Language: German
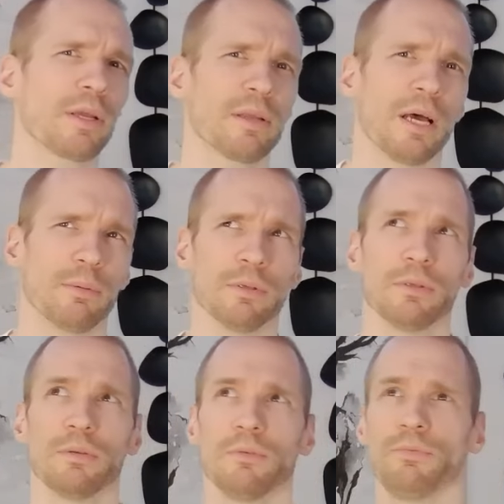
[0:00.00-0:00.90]
habe,
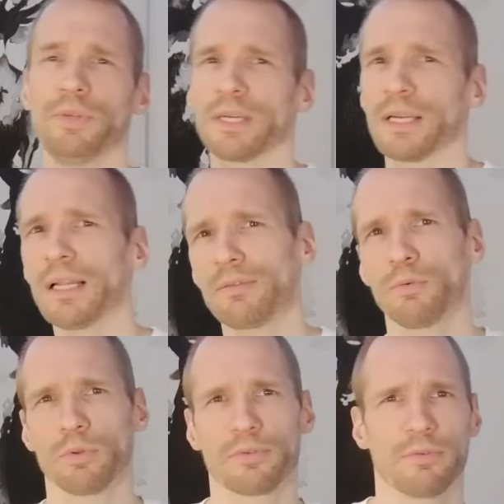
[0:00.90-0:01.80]
4K zu
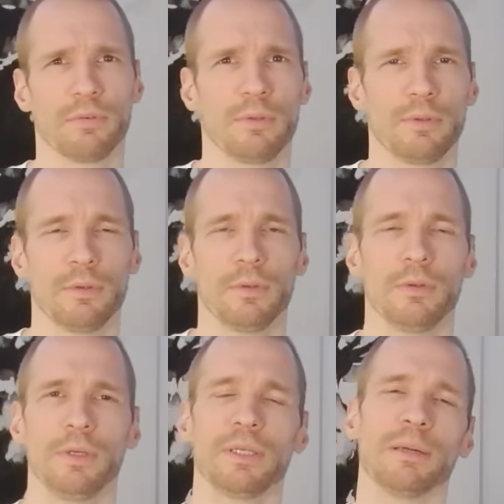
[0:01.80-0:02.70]
nutzen,
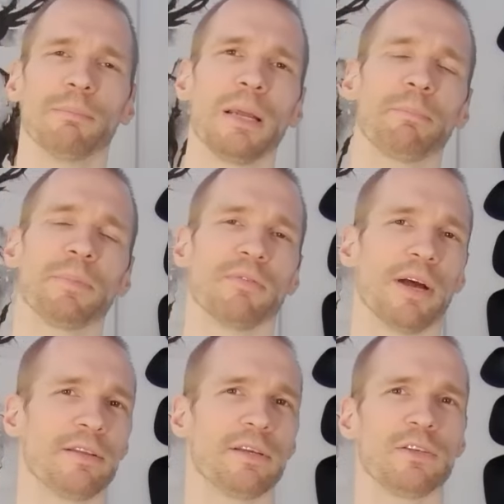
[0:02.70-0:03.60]
ja, dann bleibt mir
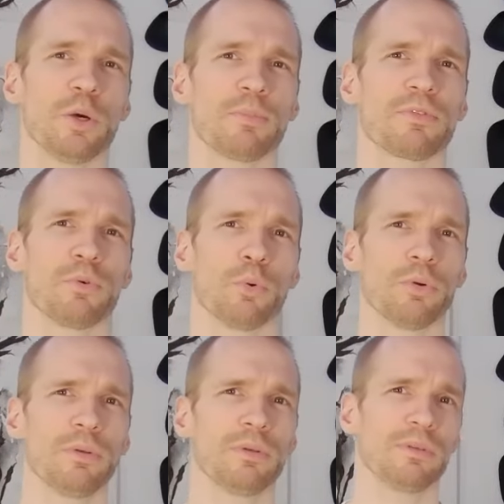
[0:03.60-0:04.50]
weiterhin die
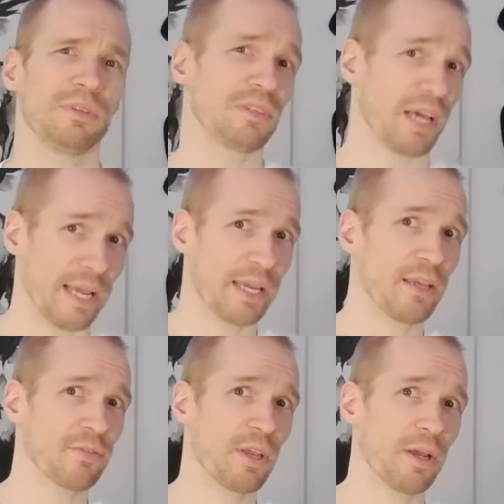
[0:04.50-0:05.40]
Option
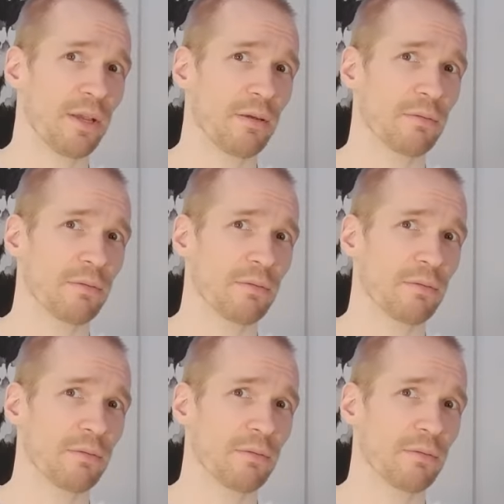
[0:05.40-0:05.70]
3G SDI,